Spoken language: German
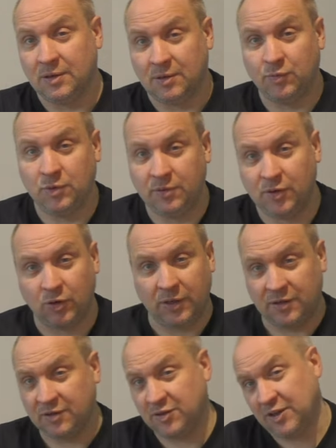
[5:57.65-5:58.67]
obwohl die war noch
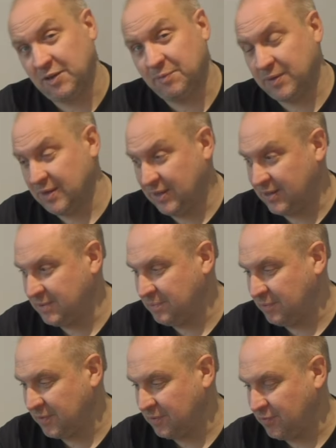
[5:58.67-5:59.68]
älter als ich.
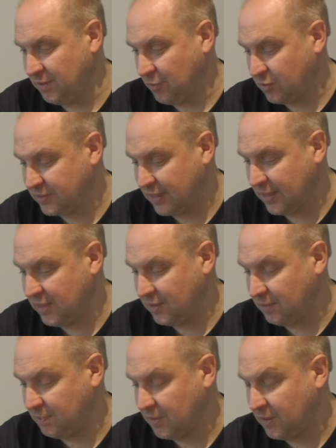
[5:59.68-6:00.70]
Ähm, wie dem auch sei,
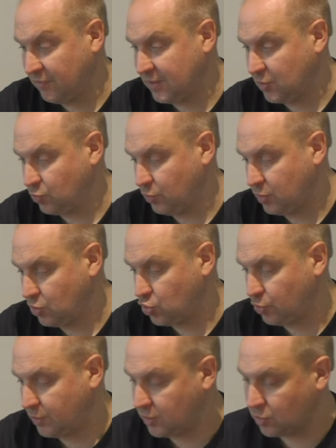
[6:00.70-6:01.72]
ich bin da weiter
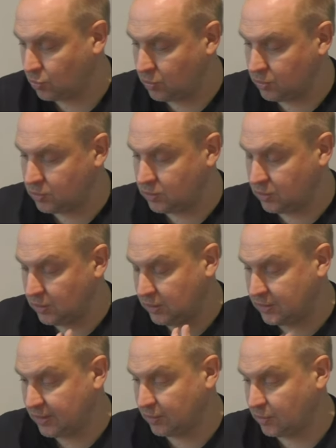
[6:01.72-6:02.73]
durchgestöbert und
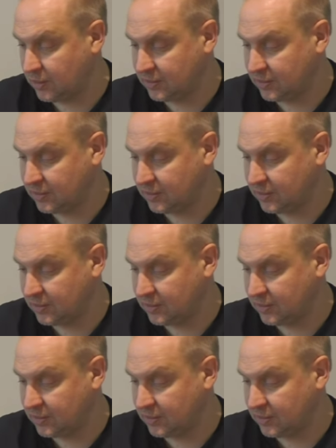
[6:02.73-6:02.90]
ich zeige euch